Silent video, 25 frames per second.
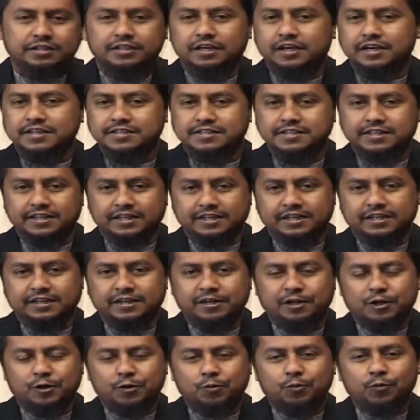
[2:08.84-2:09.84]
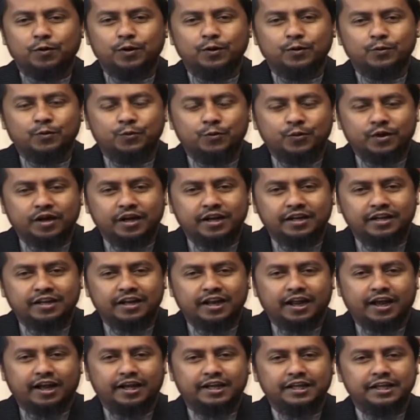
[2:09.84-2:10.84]
ইয়াসিন ওয়াল
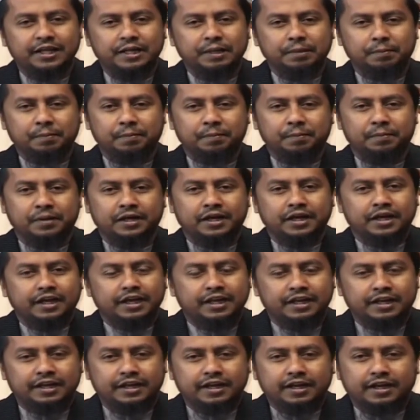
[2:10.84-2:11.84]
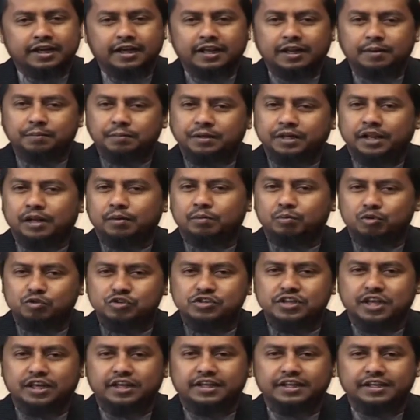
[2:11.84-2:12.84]
কোরআনিল হাকিম ইন্নাকালামিনাল
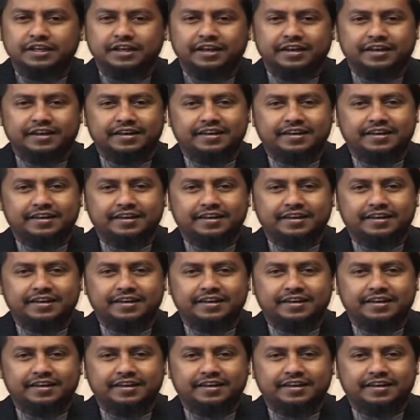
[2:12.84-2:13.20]
মুরসালিন